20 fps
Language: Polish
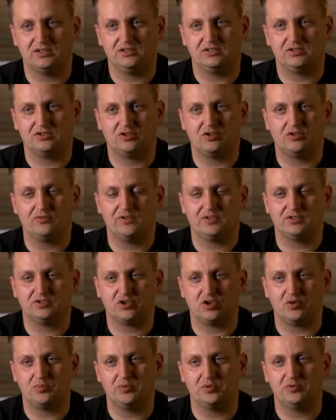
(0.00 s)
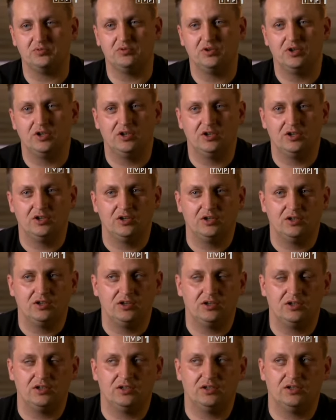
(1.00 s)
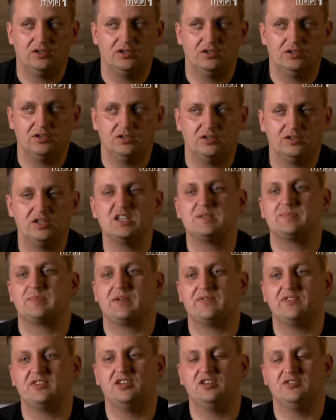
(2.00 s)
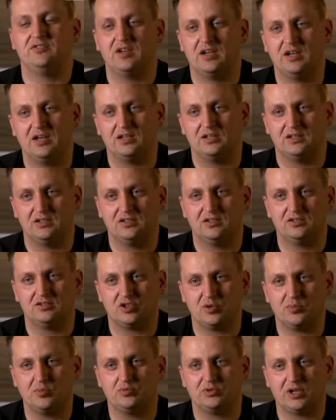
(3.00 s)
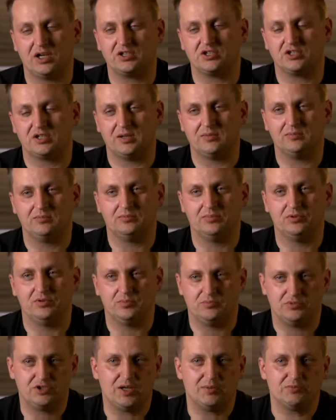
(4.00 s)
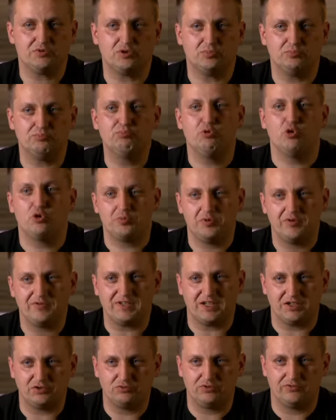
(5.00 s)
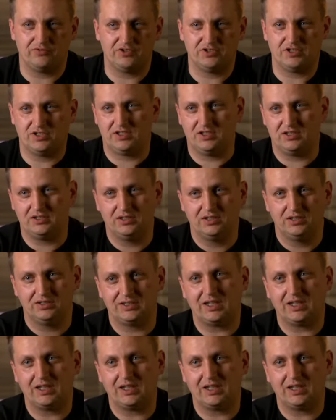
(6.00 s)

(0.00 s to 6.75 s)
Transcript: i cokolwiek zrobił, e, niesprawiedliwie zrobił tak, że tam byłem. Myślałem, że to Bóg mnie wsadził do więzienia.